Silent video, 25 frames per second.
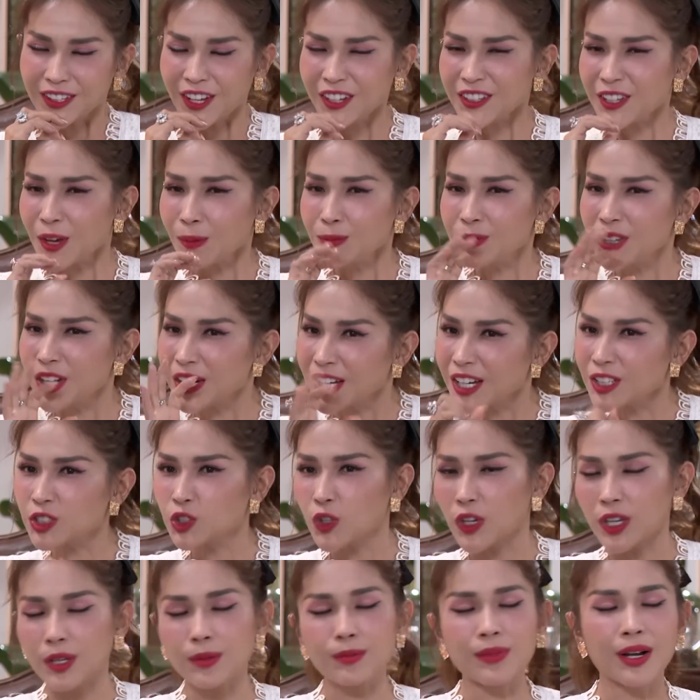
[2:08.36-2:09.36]
nó giống như cái
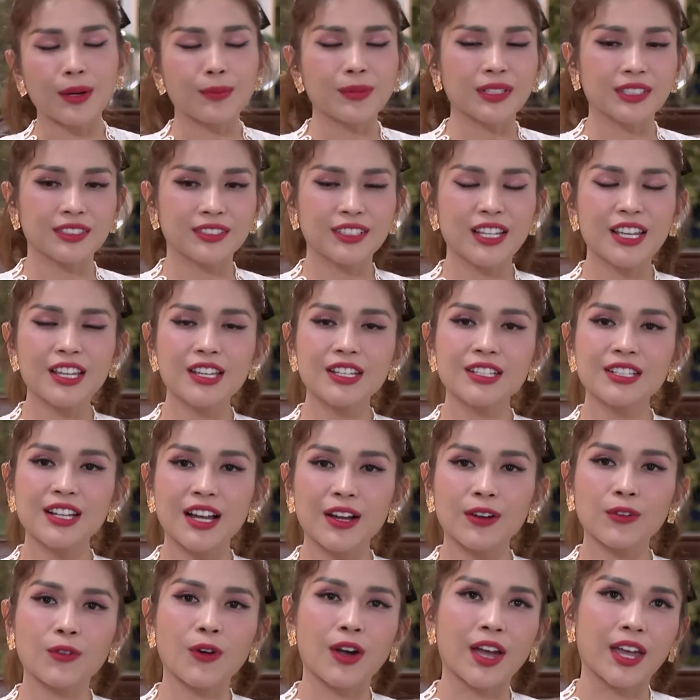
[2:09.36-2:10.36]
chuyện mà mình đi
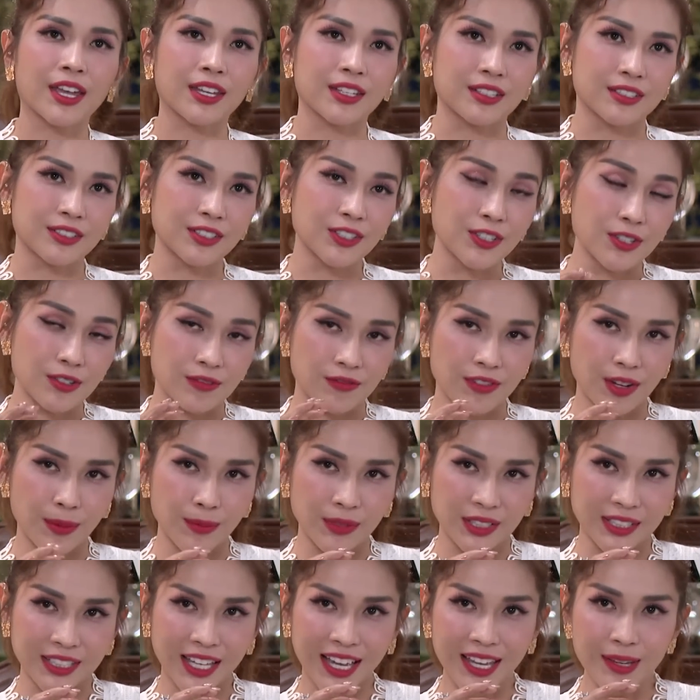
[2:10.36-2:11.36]
ra ngoài đường và
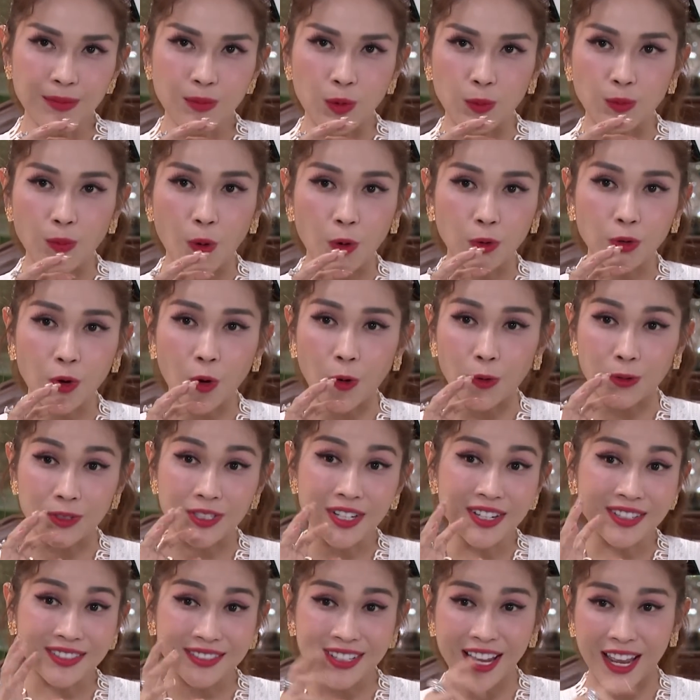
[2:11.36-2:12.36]
mình thấy một bộ đồ
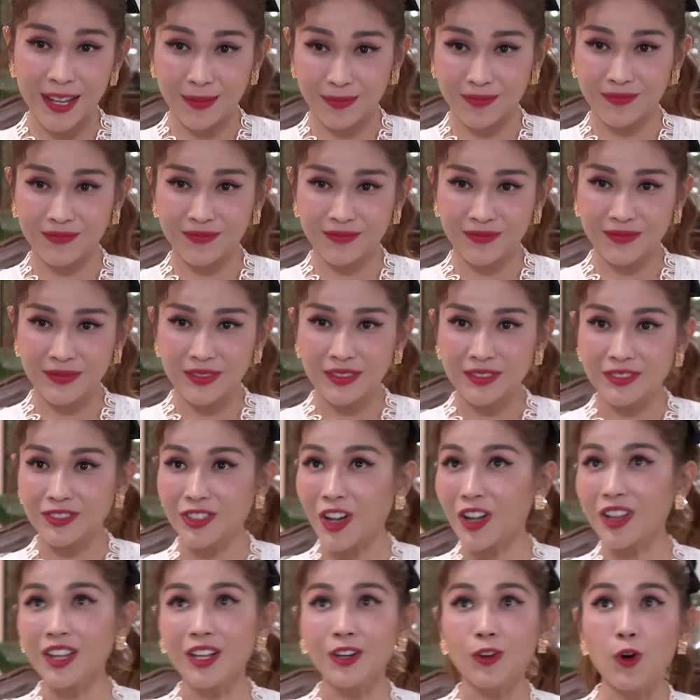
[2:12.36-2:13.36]
rất đẹp,
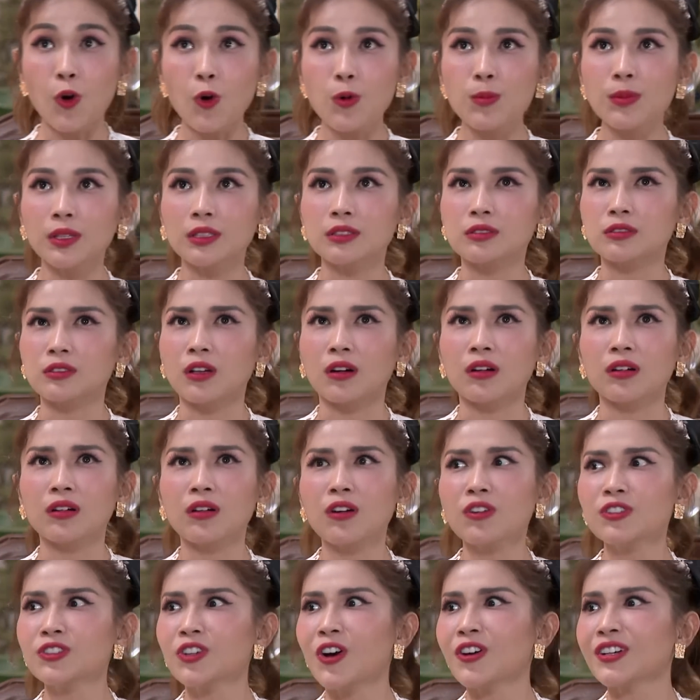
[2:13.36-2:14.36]
đó là gu mình. Trời
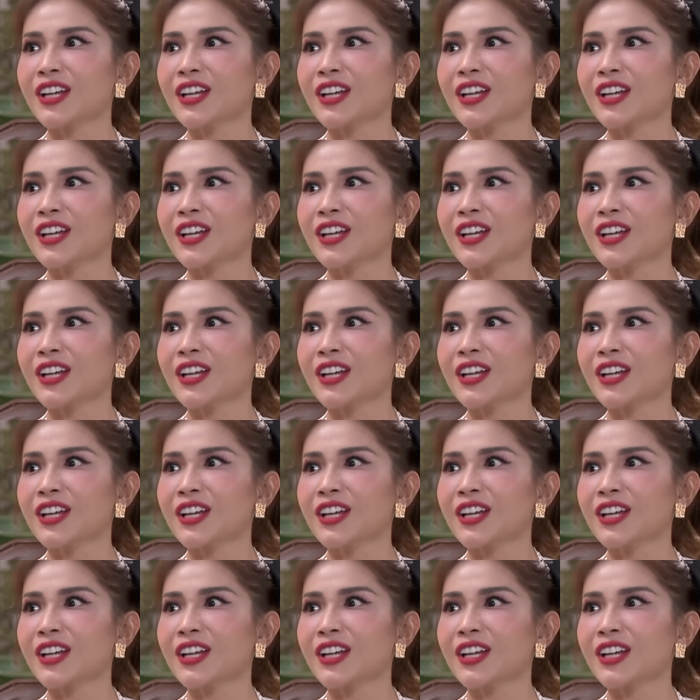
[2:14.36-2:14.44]
ơi, nó